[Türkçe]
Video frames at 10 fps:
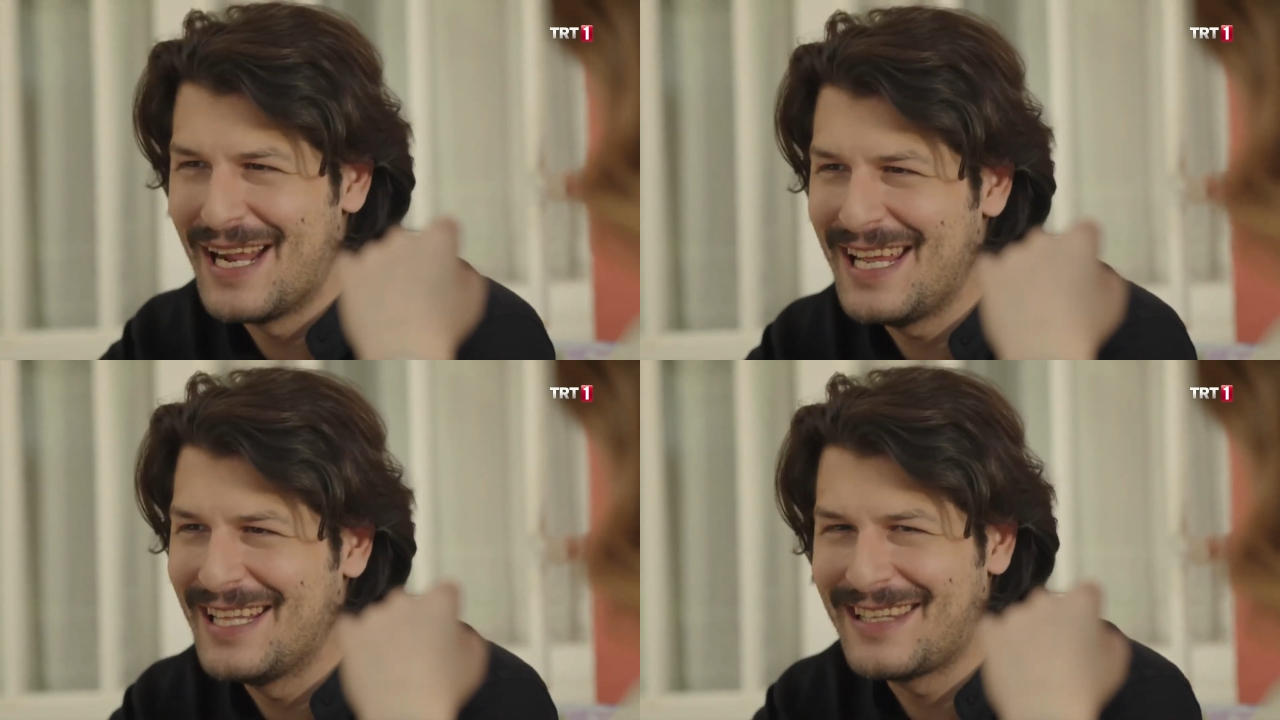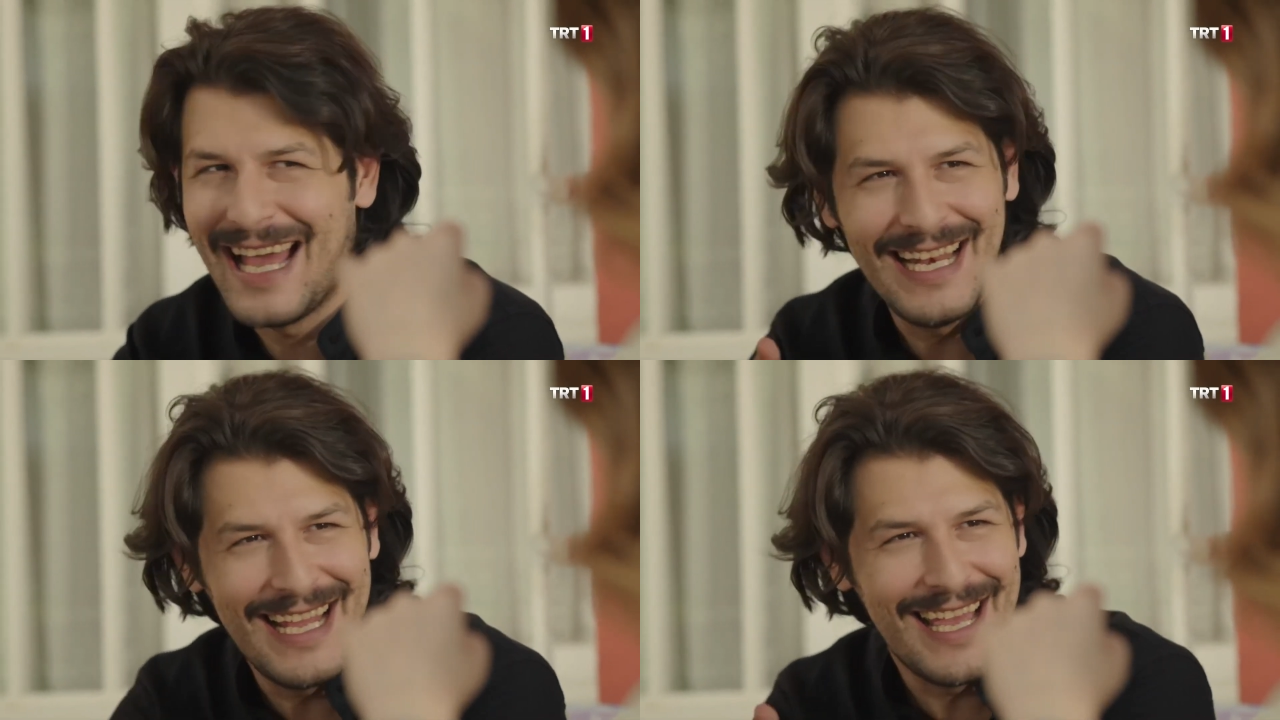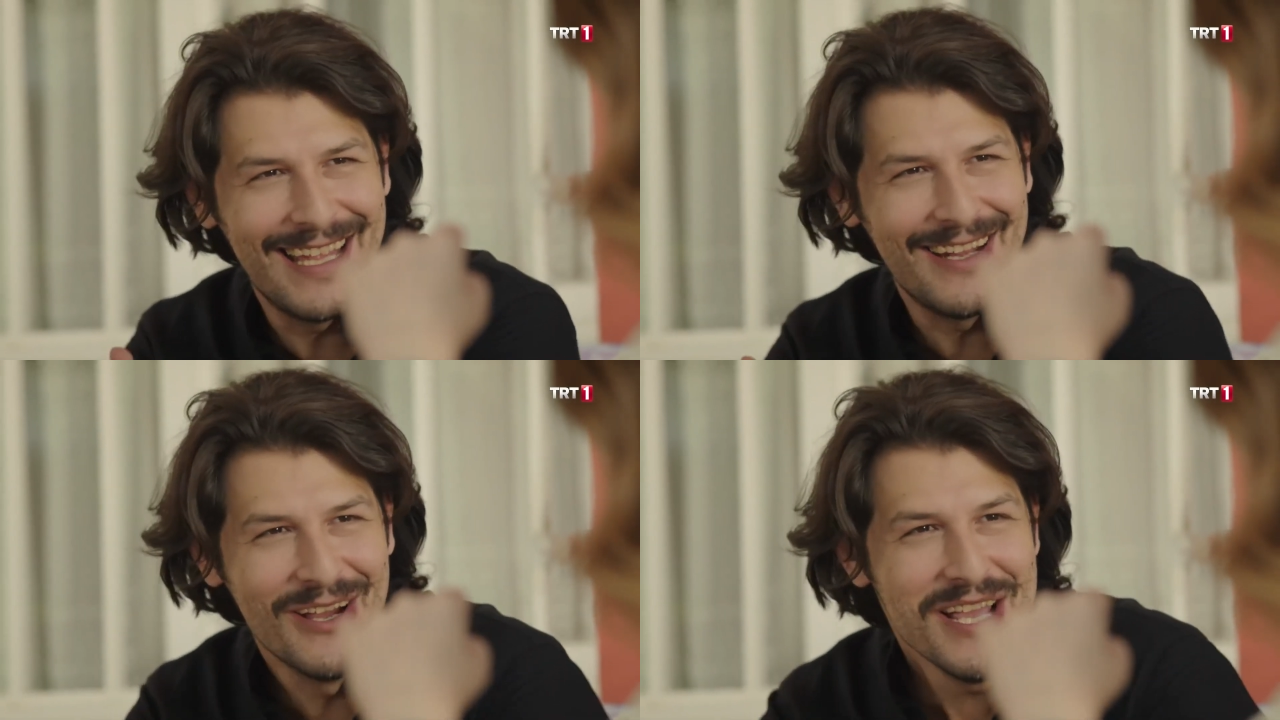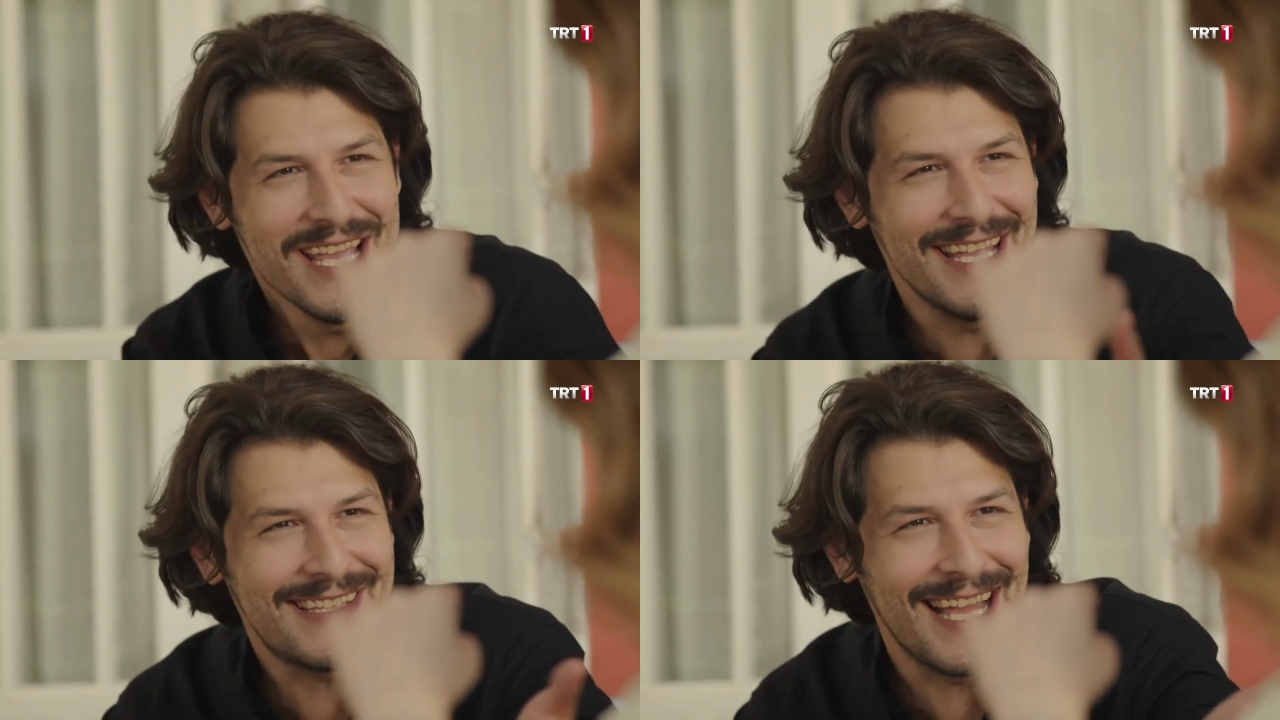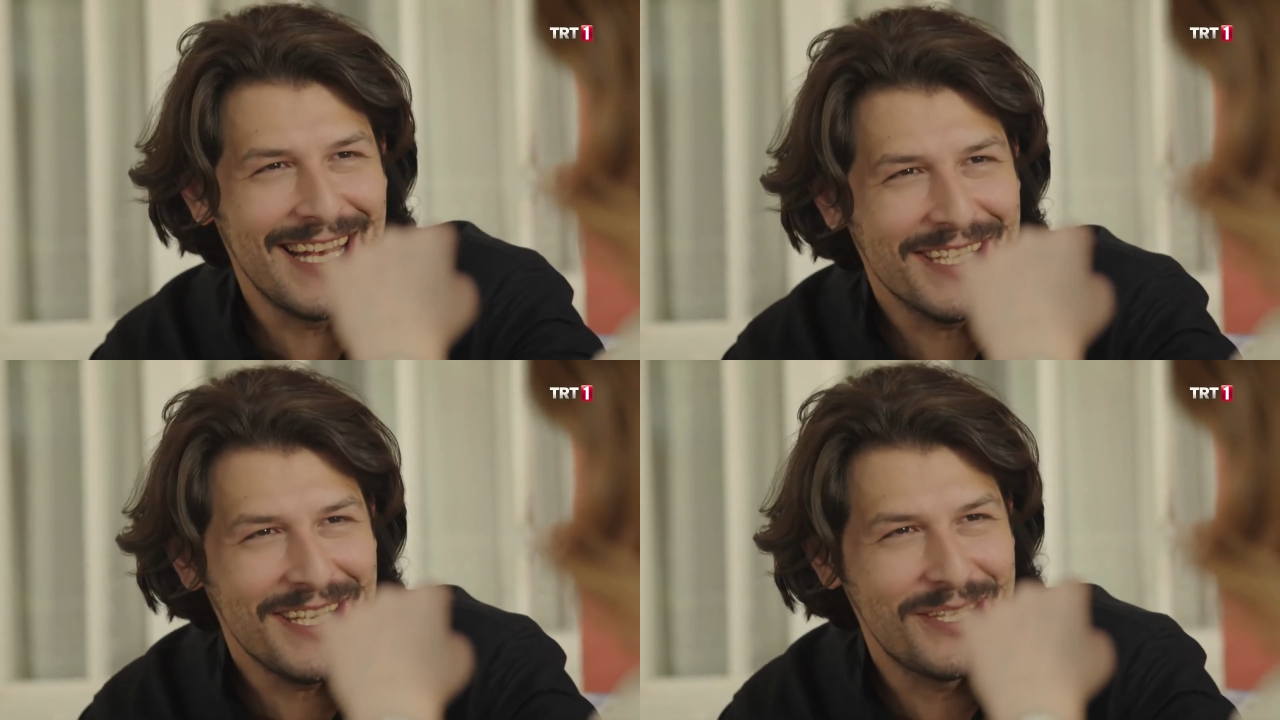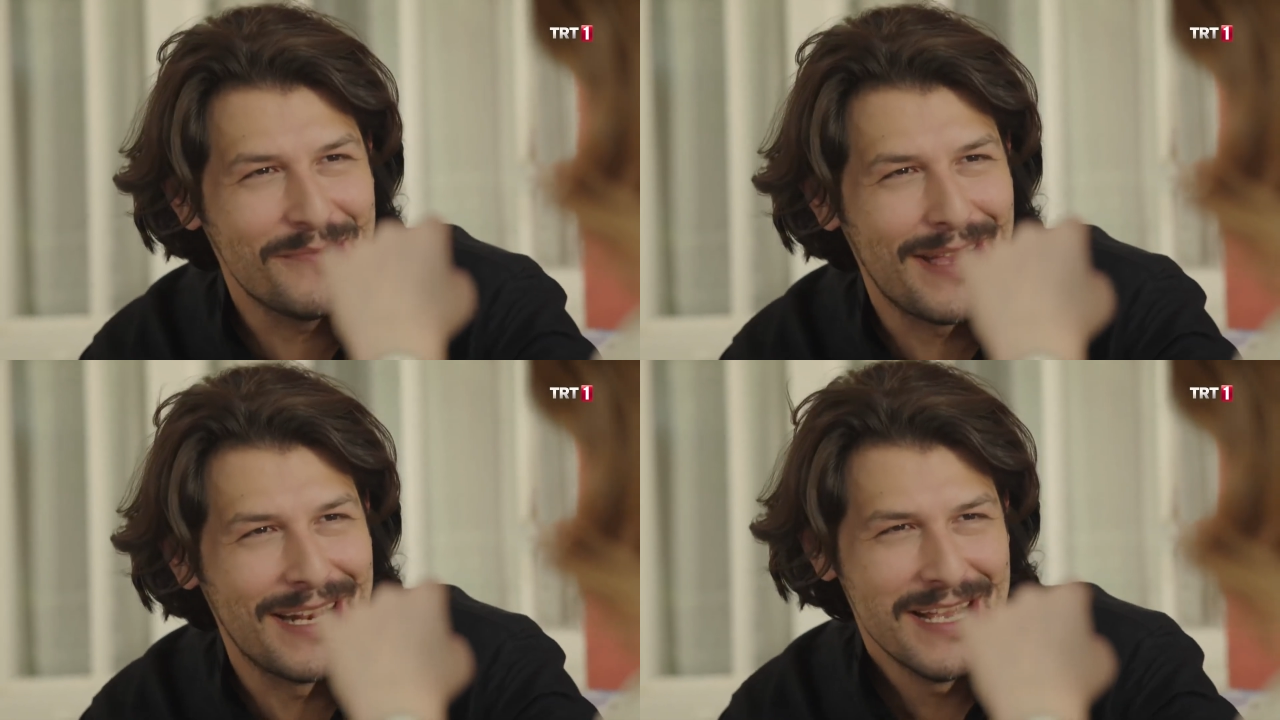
ben İtalya... İtalya'daydım ben.